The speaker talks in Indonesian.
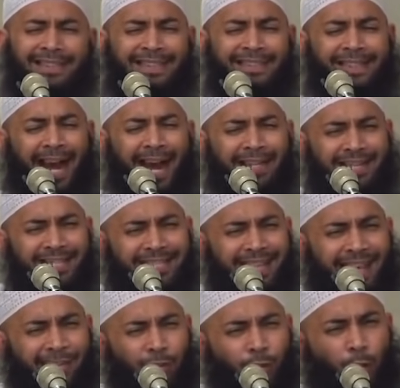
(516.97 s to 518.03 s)
Tidak ada
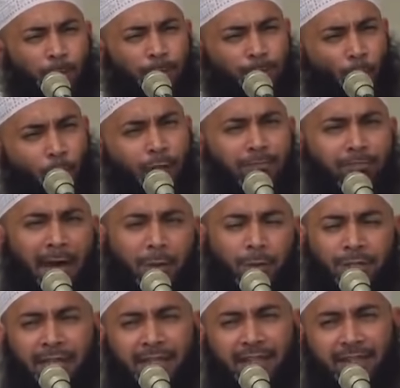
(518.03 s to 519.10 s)
satu pun
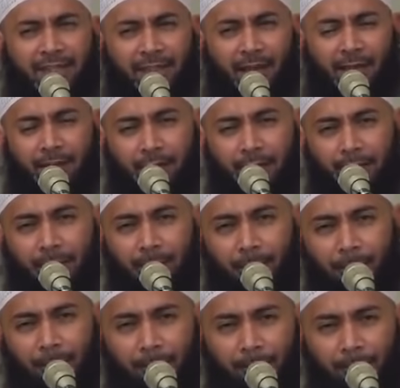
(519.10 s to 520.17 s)
manusia yang ditinggalkan.
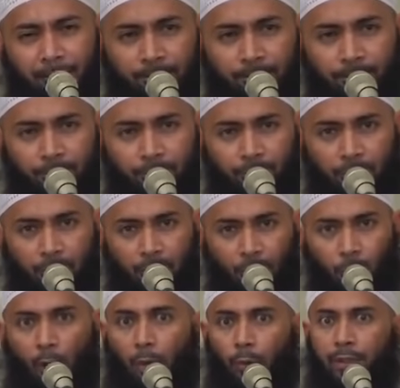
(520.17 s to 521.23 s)

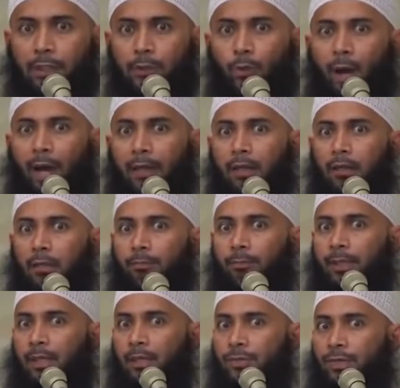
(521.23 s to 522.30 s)
Wa uridu ala
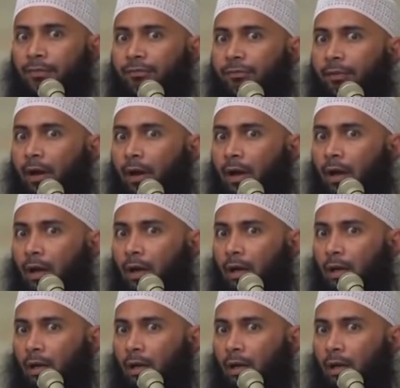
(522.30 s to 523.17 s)
rabbika saffa.